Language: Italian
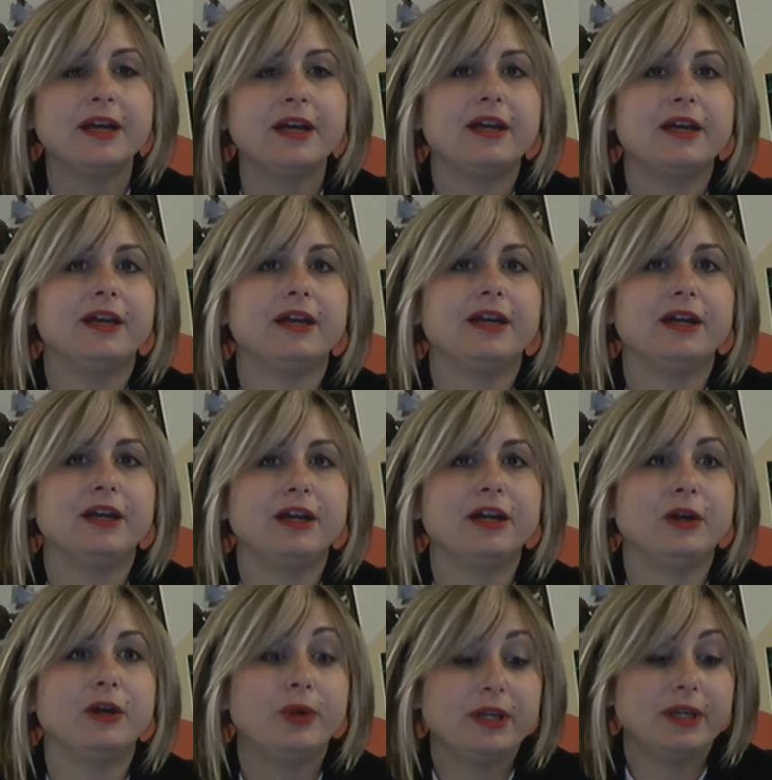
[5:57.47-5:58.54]
E
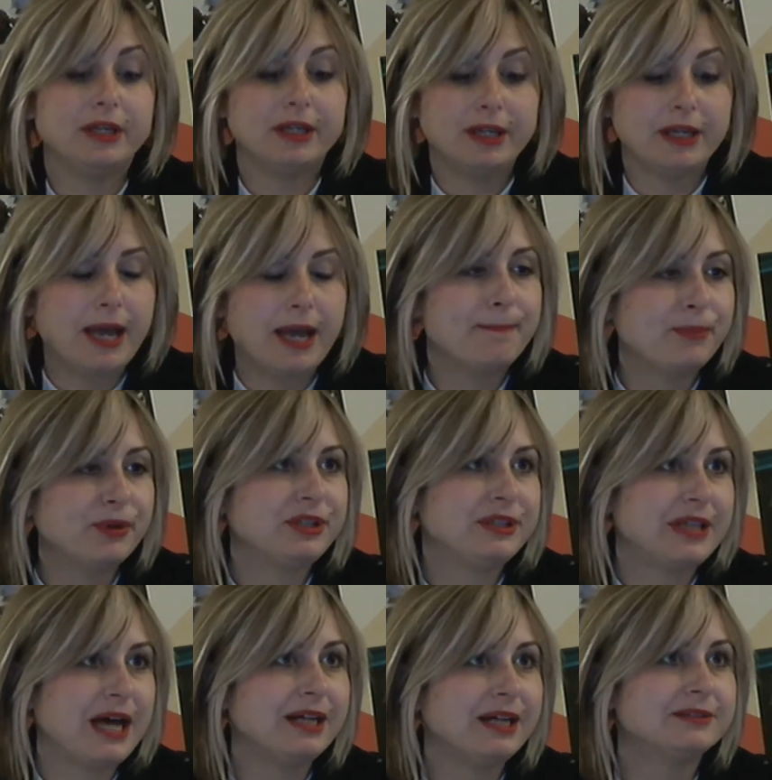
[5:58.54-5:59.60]
quindi è
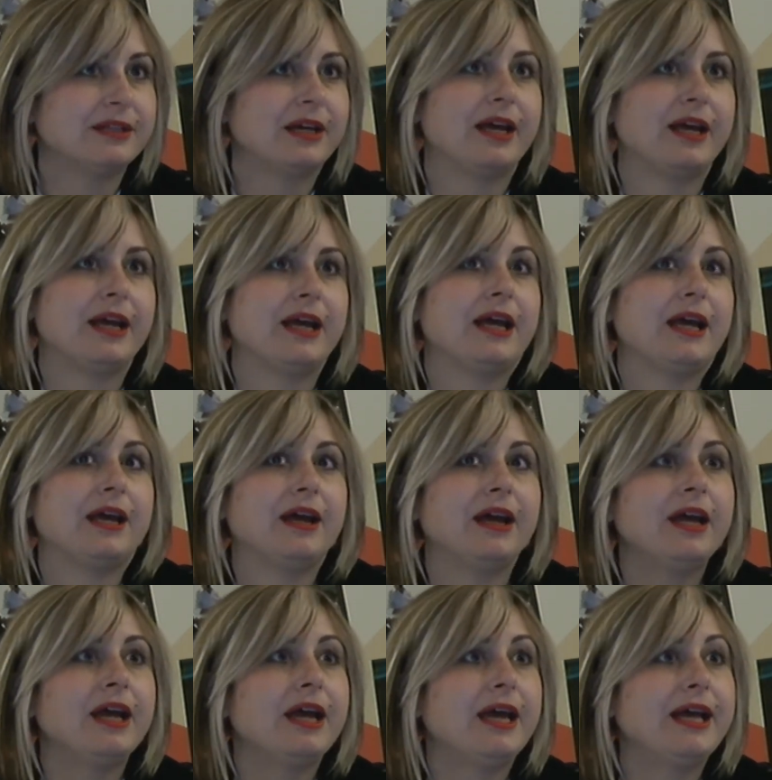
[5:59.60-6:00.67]
importante
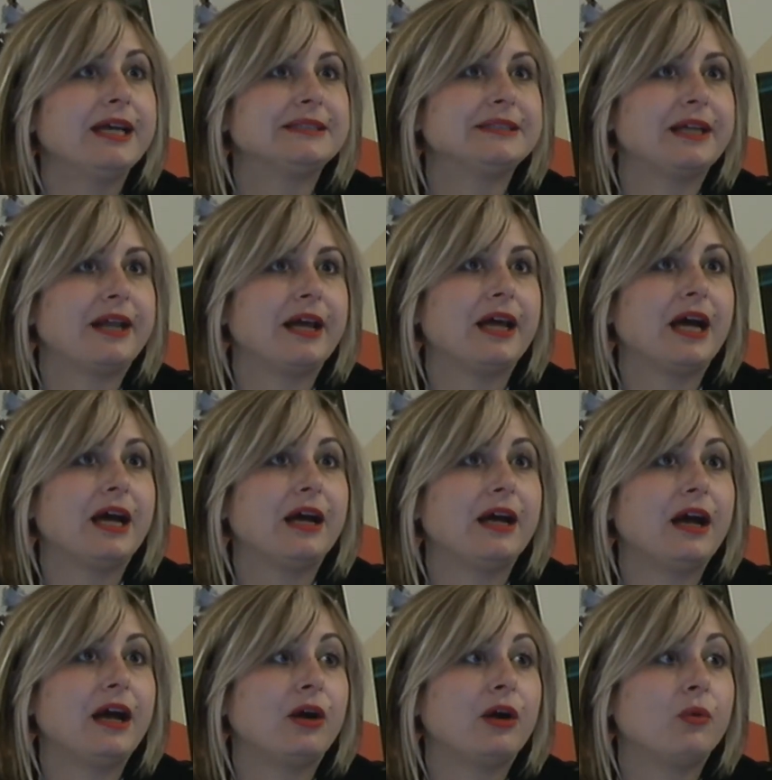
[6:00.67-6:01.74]
essere eh,
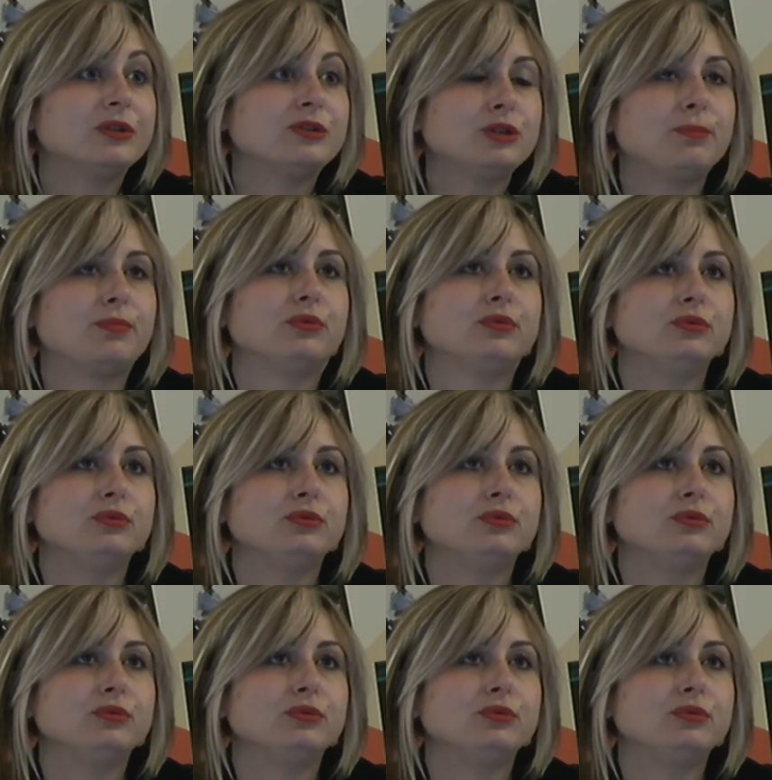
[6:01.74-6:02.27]
a questo punto,